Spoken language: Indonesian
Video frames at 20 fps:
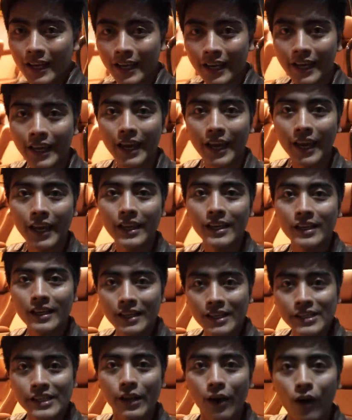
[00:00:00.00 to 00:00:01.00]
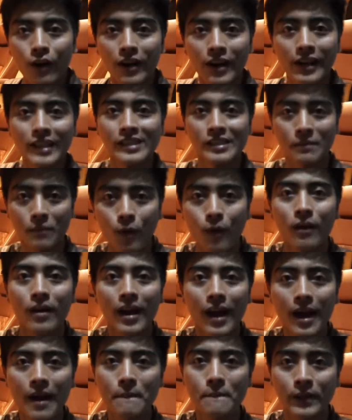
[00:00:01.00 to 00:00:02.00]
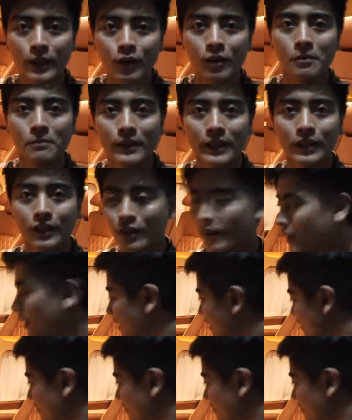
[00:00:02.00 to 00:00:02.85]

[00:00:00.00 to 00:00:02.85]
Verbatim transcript: Ini si owner semoga betul-betul